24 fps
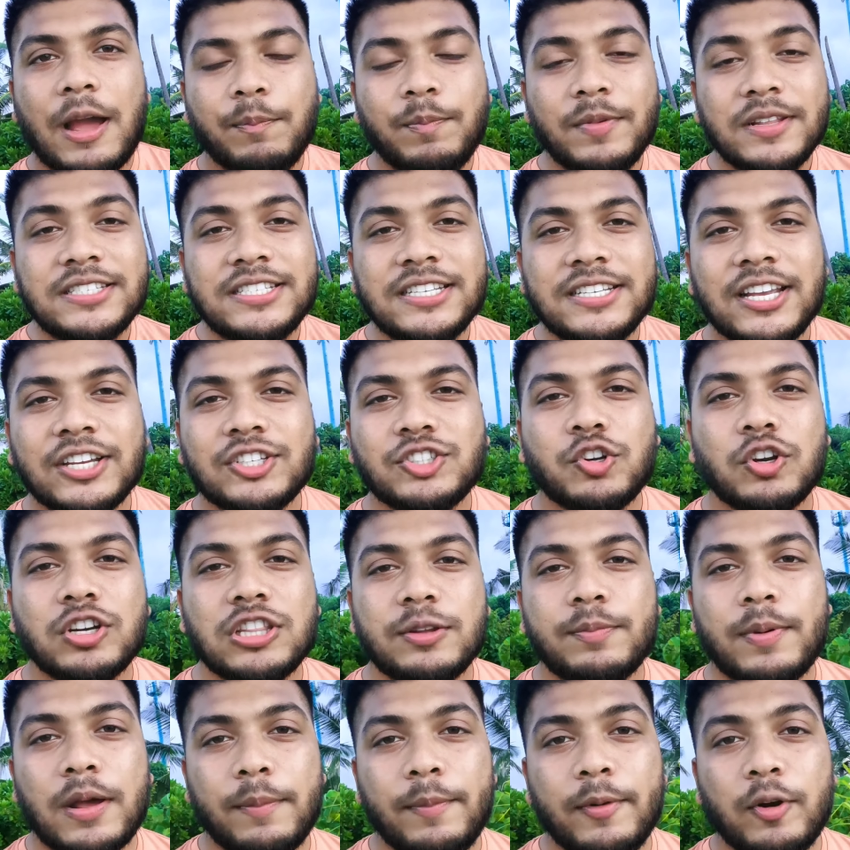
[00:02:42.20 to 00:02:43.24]
আপনি জিজ্ঞেস
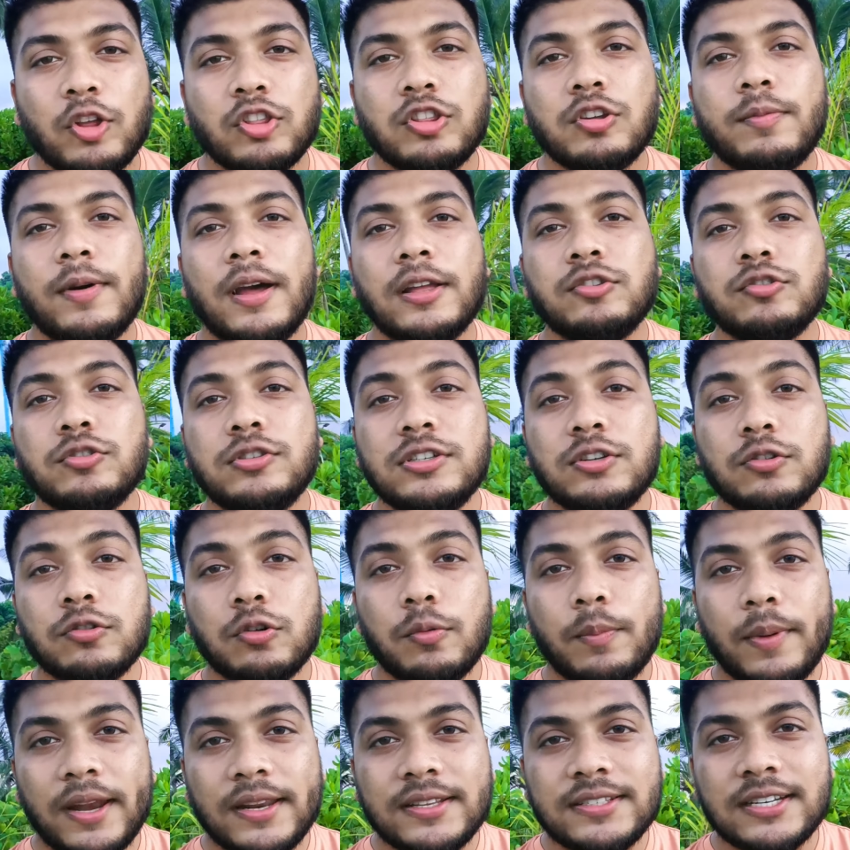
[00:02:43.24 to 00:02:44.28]
করতে পারবেন অথবা যদি কোনো
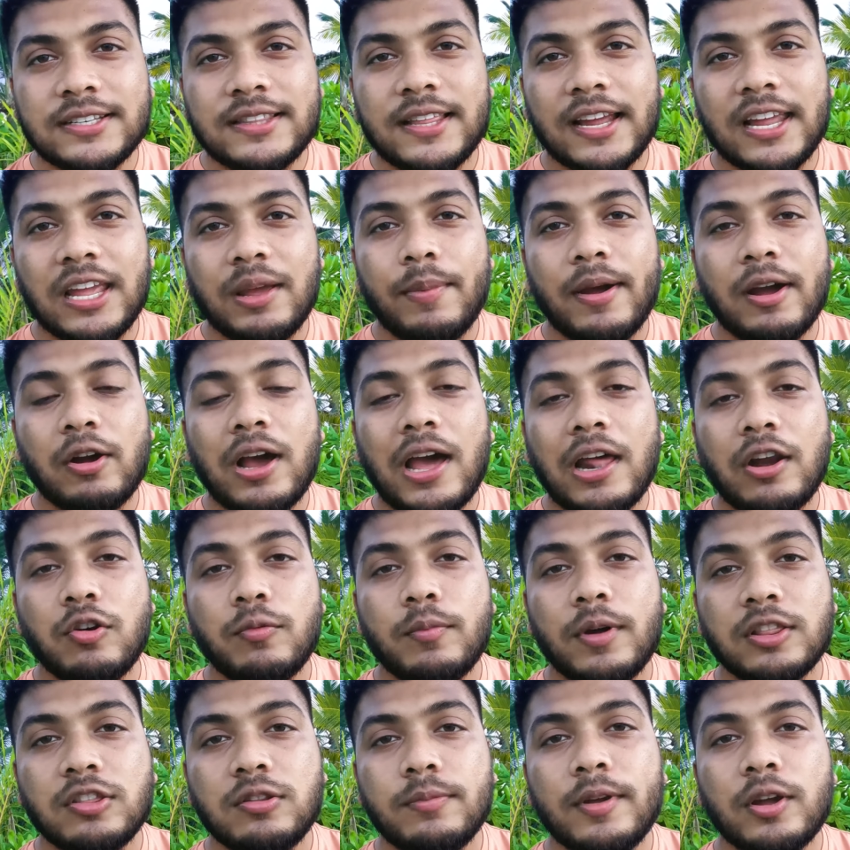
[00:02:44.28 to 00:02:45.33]
ম্যানেজার থাকে বা কারোর
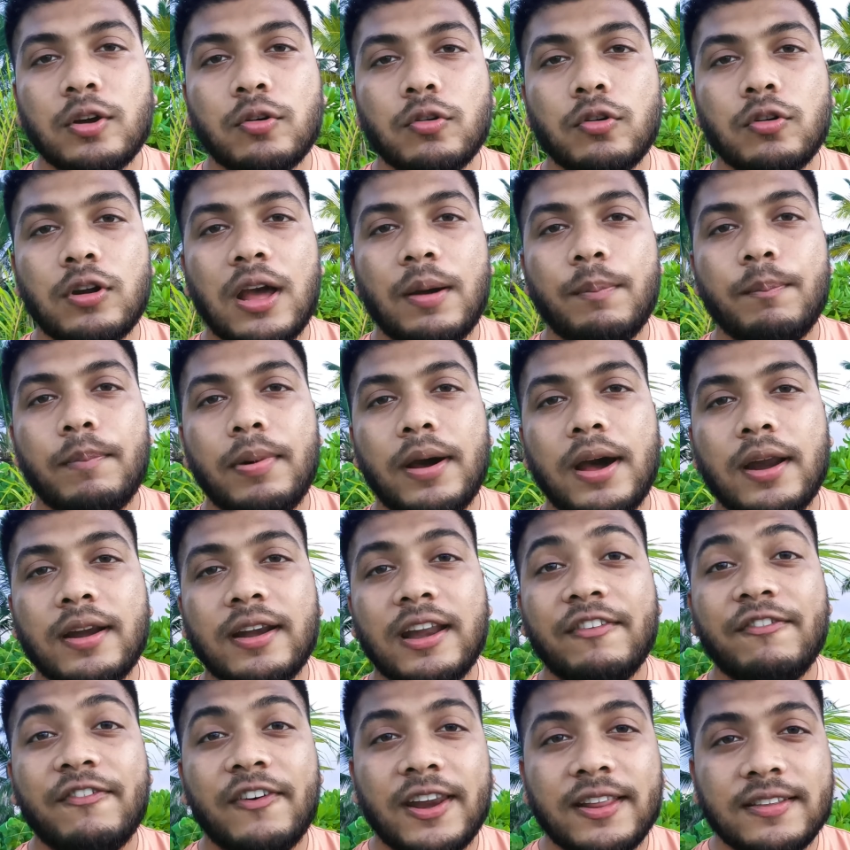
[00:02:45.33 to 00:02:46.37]
মাধ্যমে কোনো নাম্বার
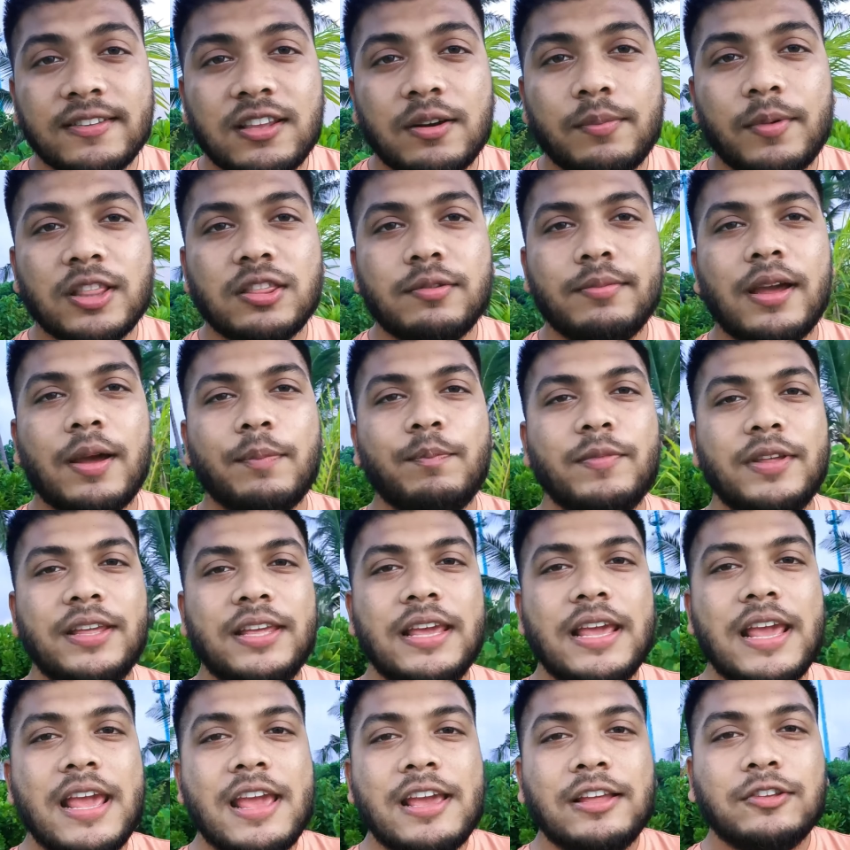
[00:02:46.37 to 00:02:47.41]
রেফারেন্সের মাধ্যমে আপনি
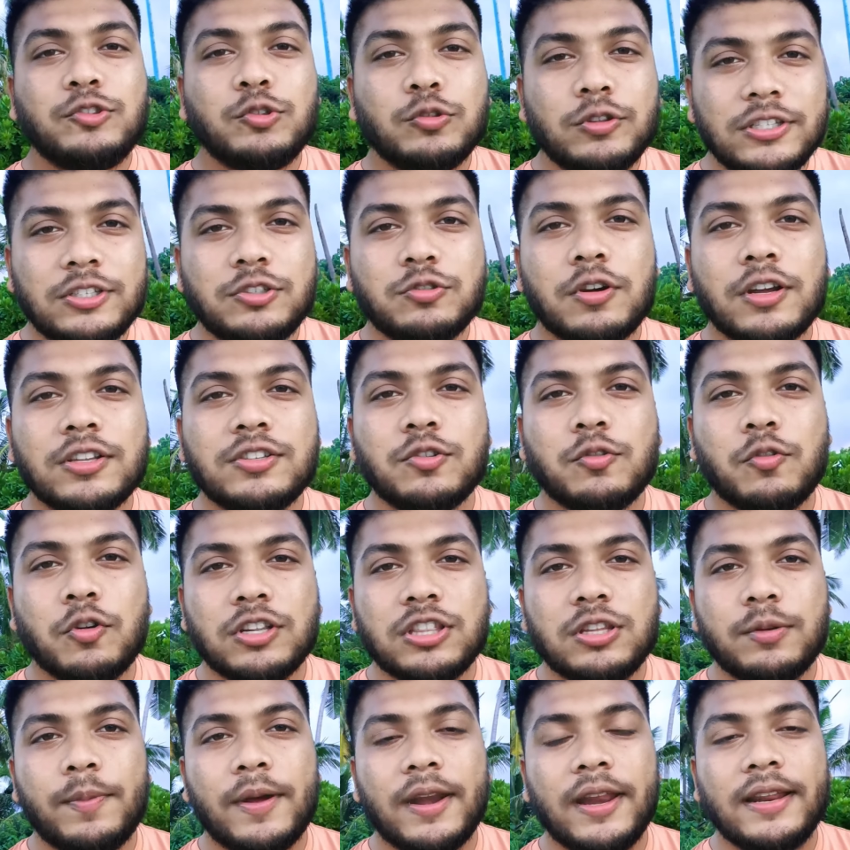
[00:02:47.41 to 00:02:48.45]
যদি যোগাযোগ যোগাযোগ
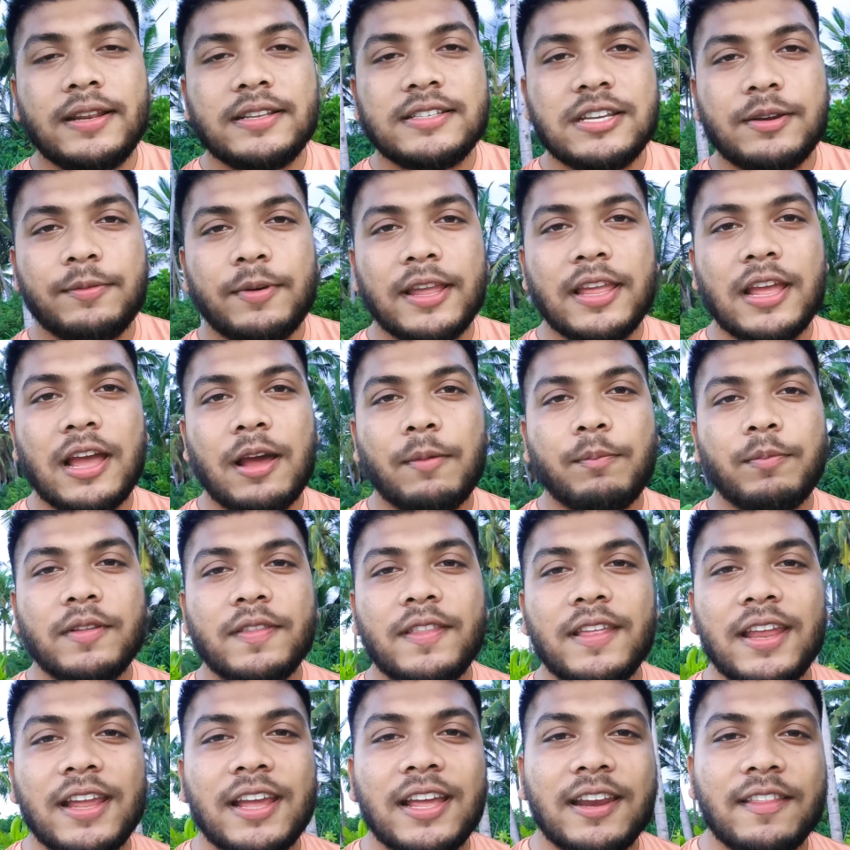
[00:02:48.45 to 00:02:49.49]
করতে পারেন যে ভাইয়া
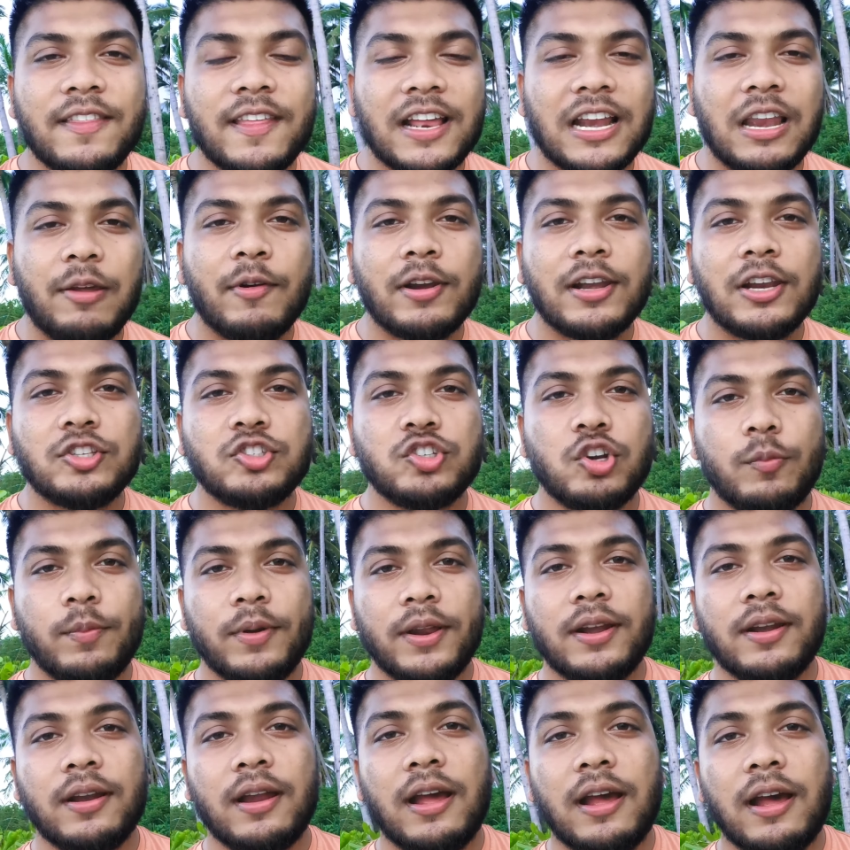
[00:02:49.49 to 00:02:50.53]
আপনাদের এখানে দেখলাম একটা জবের